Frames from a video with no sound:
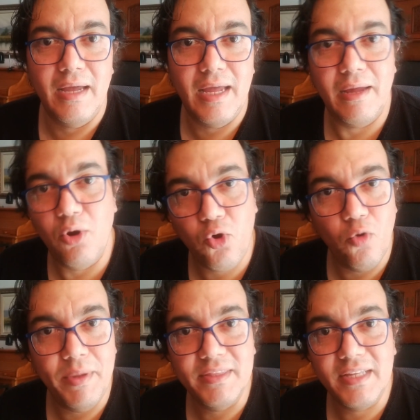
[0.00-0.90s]
haz los
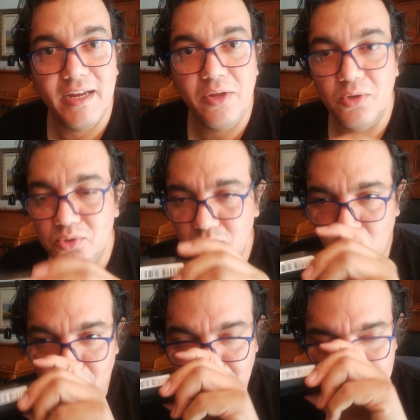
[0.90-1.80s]
comentarios,
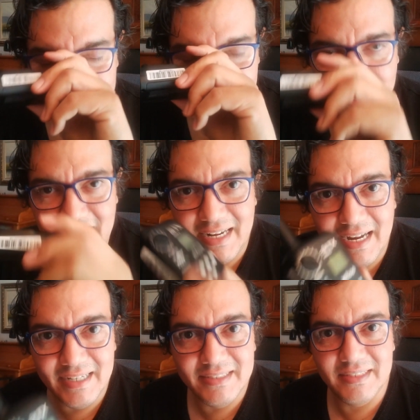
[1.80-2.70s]
suscríbanse al
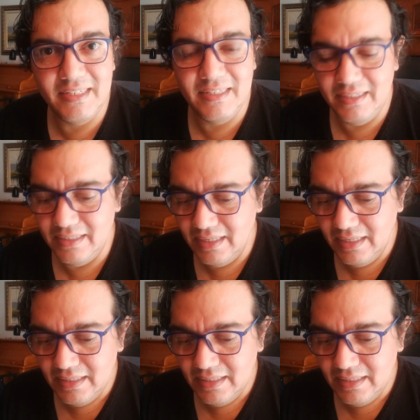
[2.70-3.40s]
canal si,